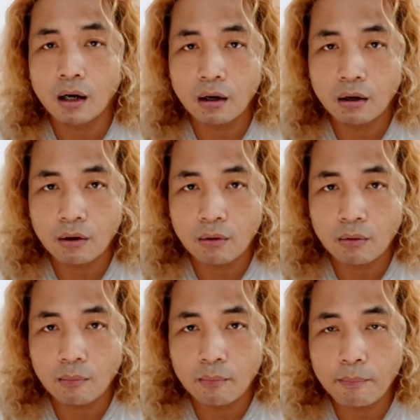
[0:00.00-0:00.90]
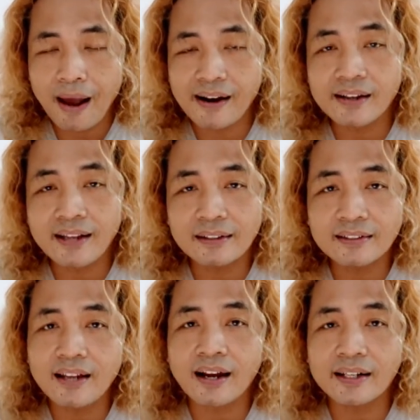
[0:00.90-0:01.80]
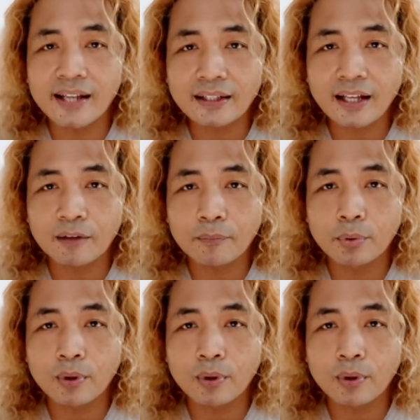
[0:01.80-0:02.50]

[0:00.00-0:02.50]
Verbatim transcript: uh, barang yang tidak kelihatan,